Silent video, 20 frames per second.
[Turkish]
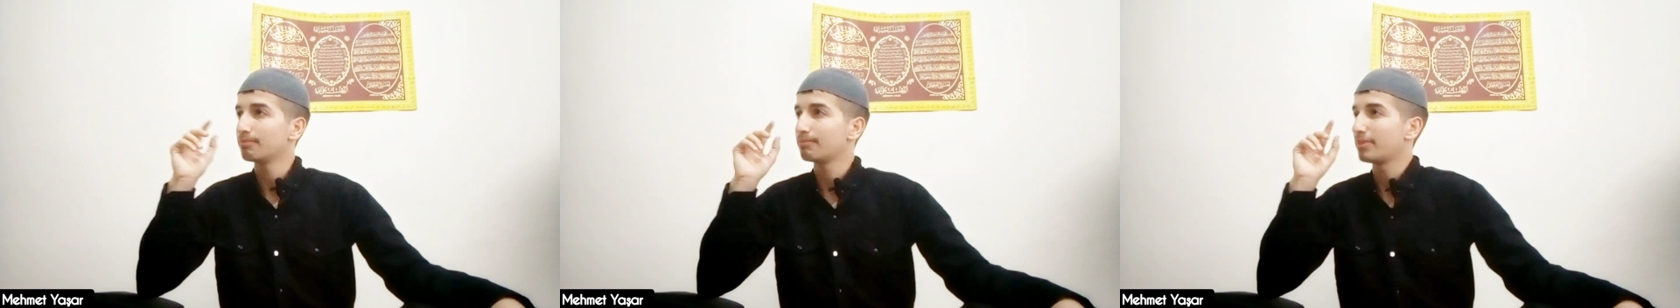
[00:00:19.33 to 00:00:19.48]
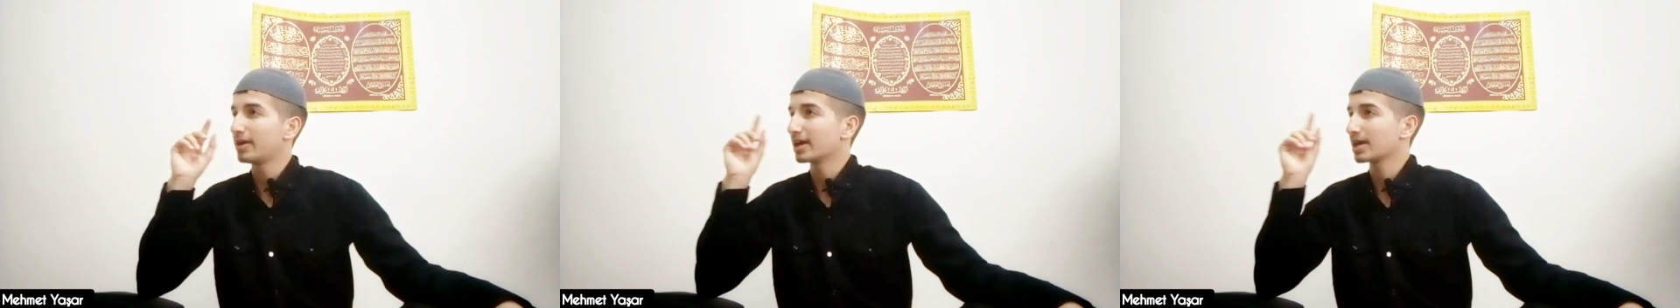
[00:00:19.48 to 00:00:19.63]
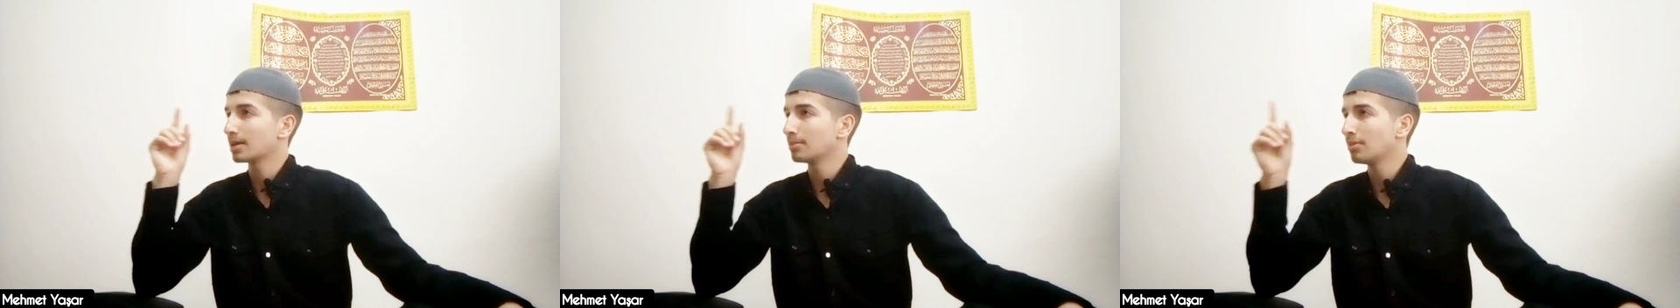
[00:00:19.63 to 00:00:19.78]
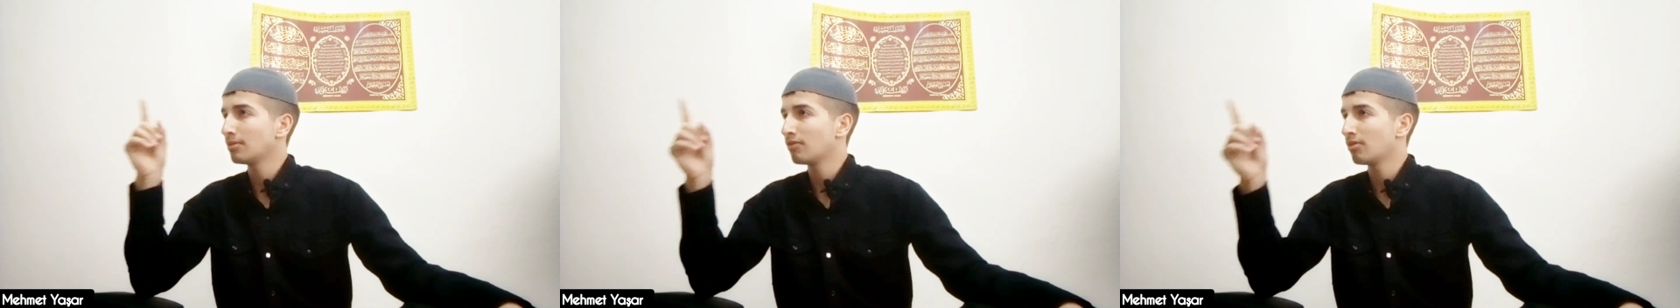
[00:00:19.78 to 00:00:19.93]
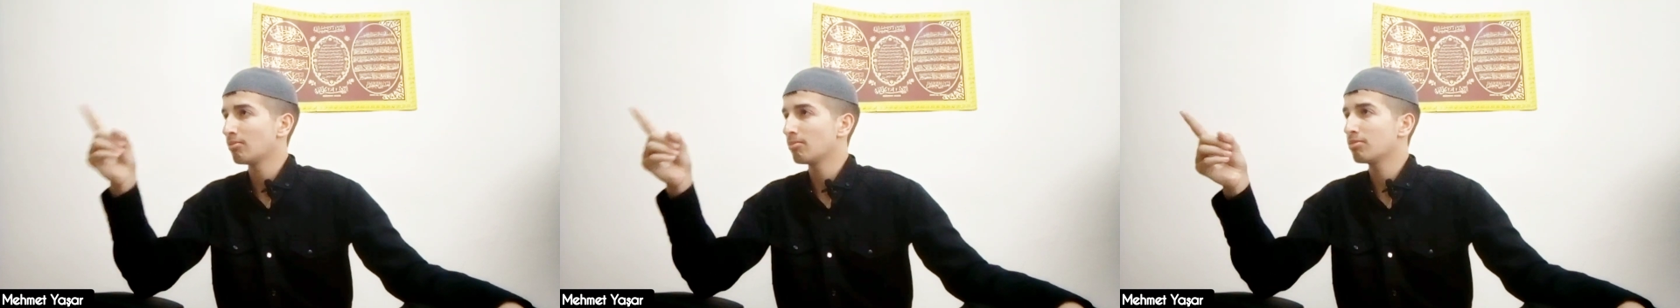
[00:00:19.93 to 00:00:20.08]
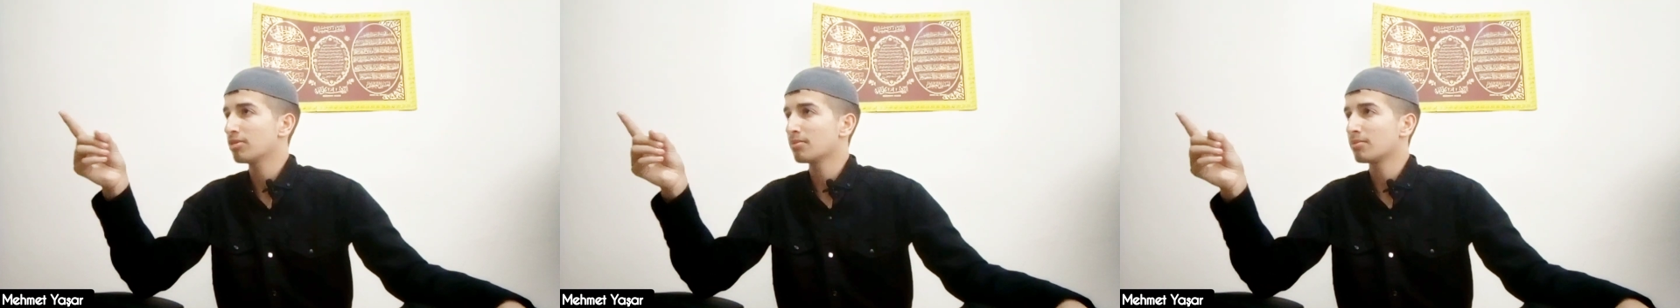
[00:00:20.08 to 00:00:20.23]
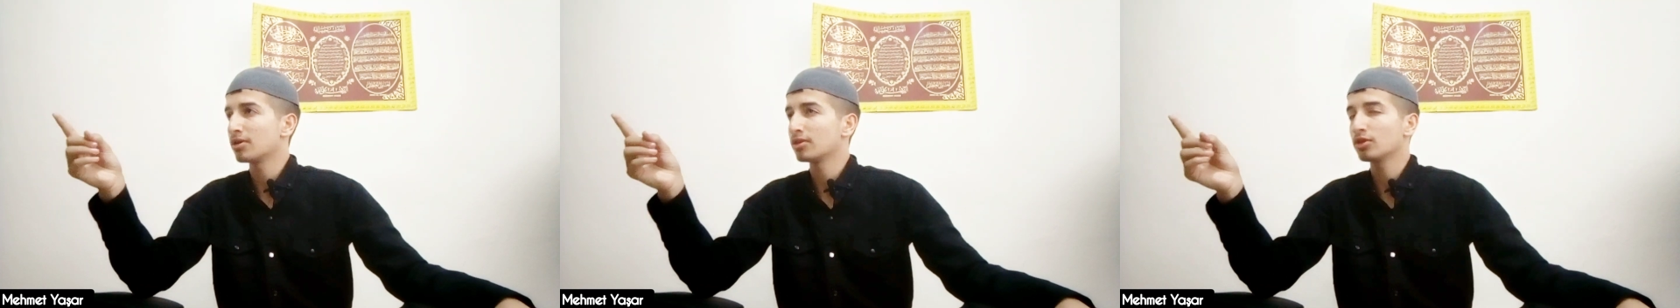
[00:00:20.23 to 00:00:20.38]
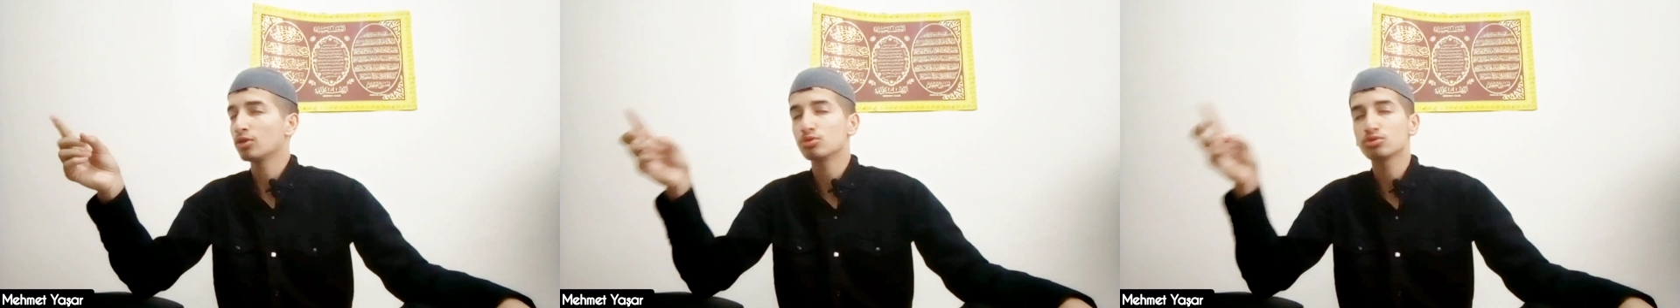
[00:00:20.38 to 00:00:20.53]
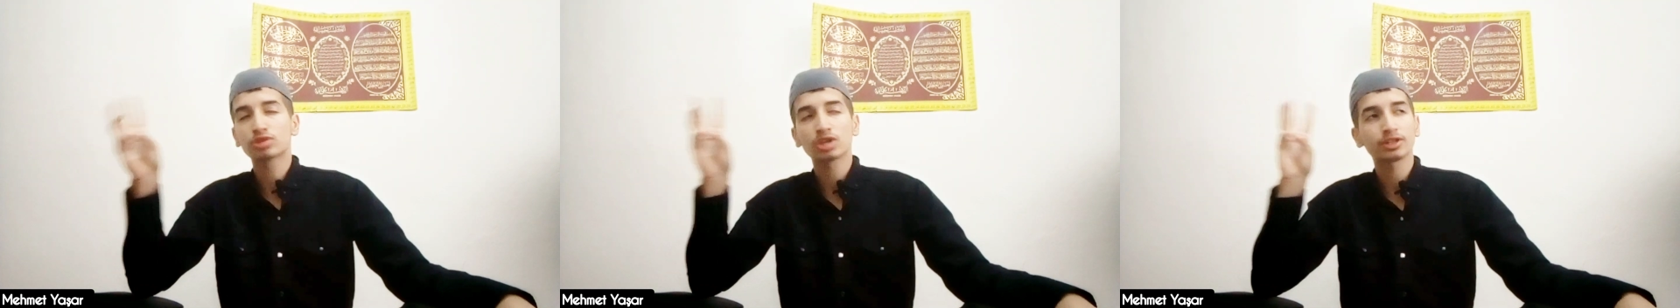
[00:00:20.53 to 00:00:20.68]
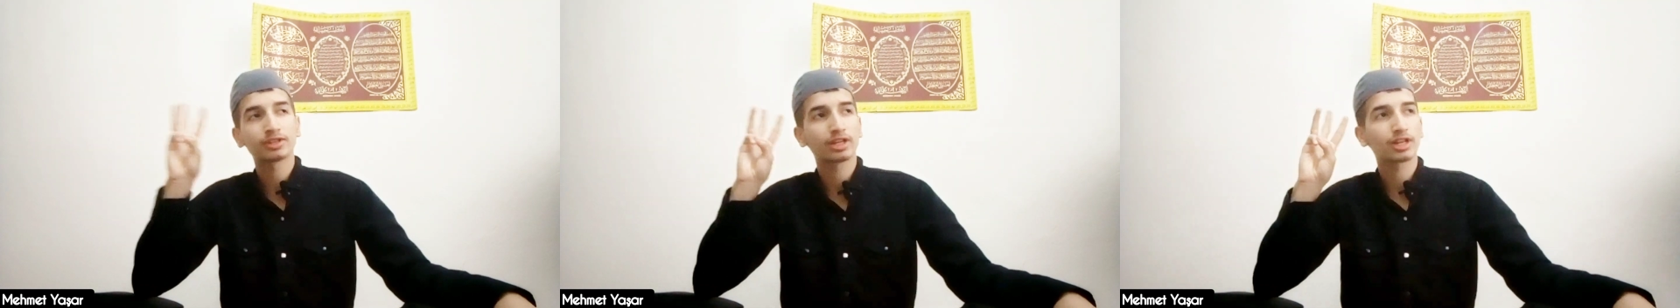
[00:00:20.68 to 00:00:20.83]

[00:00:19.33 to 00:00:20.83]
Peygamber Efendimiz zamanında üç tane